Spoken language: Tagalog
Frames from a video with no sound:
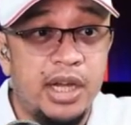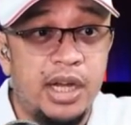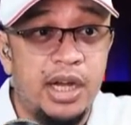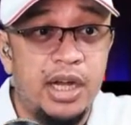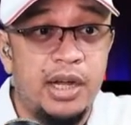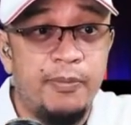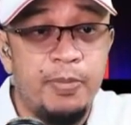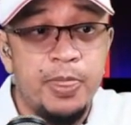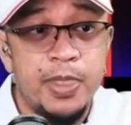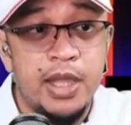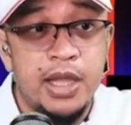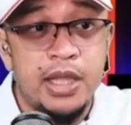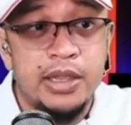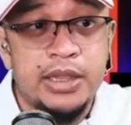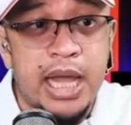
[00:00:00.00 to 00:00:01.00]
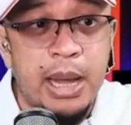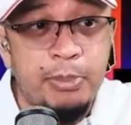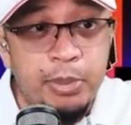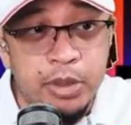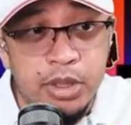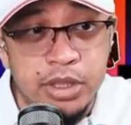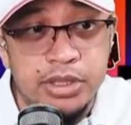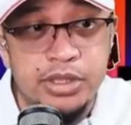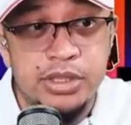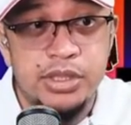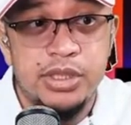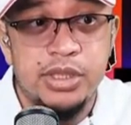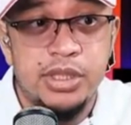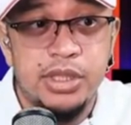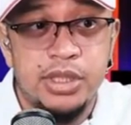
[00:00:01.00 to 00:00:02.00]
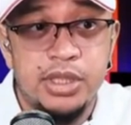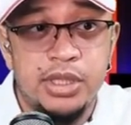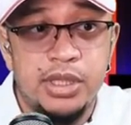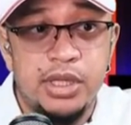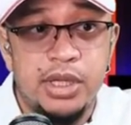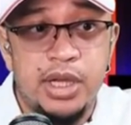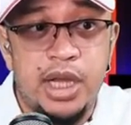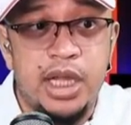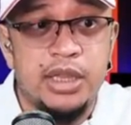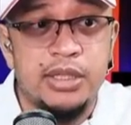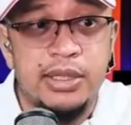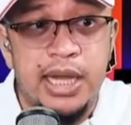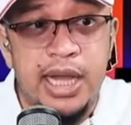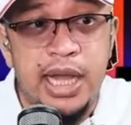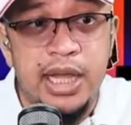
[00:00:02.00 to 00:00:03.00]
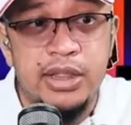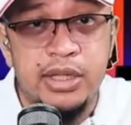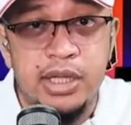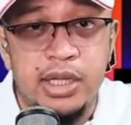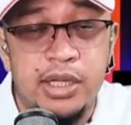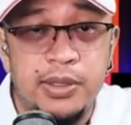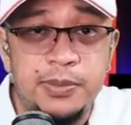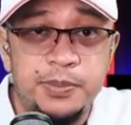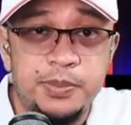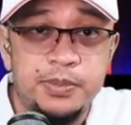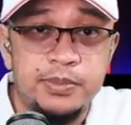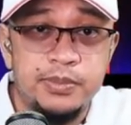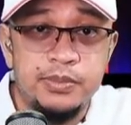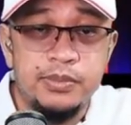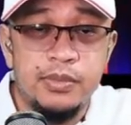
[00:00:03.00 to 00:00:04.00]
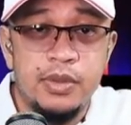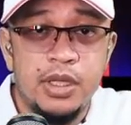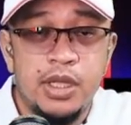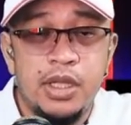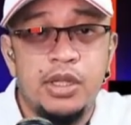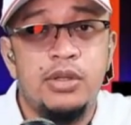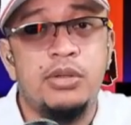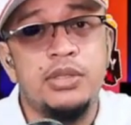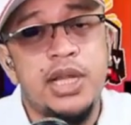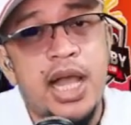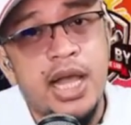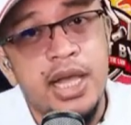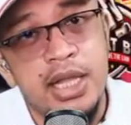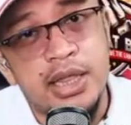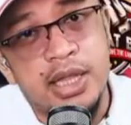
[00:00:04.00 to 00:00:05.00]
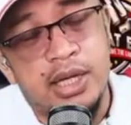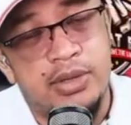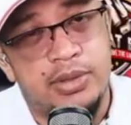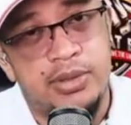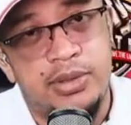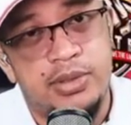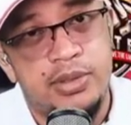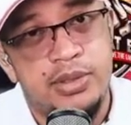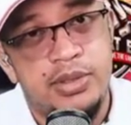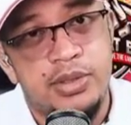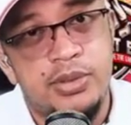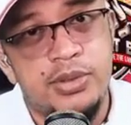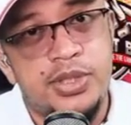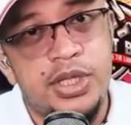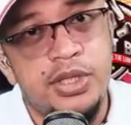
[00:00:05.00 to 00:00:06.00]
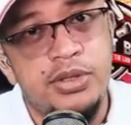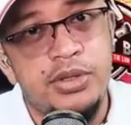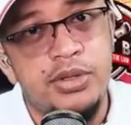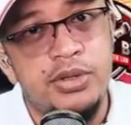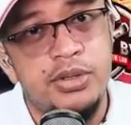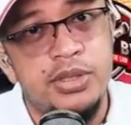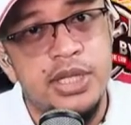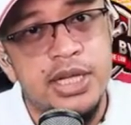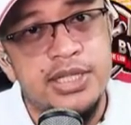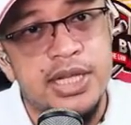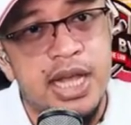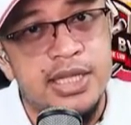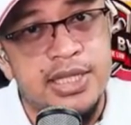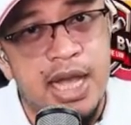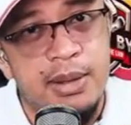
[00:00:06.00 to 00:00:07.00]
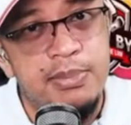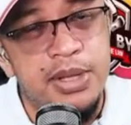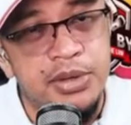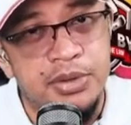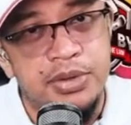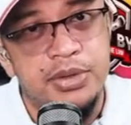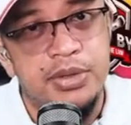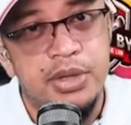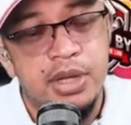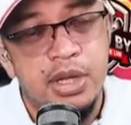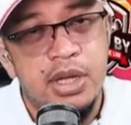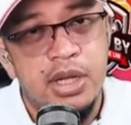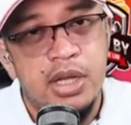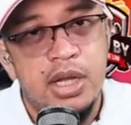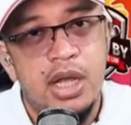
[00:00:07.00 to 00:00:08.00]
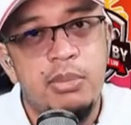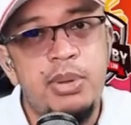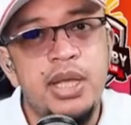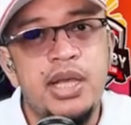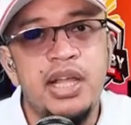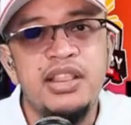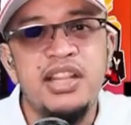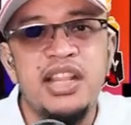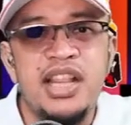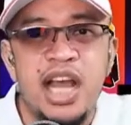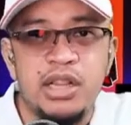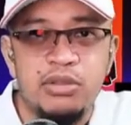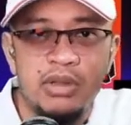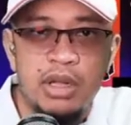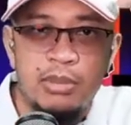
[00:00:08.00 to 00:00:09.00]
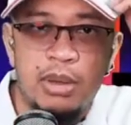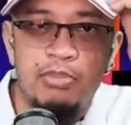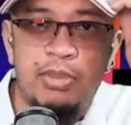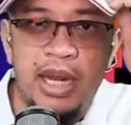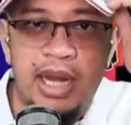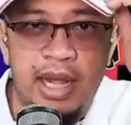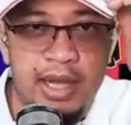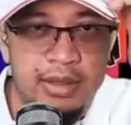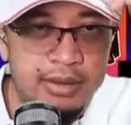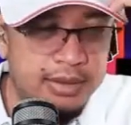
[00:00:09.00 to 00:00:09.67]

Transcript: Oh. Tapos, eto ah, eto. Nung nakita ko, kung sino yung nagsasabi nun, eh, abi kandidato naman pala.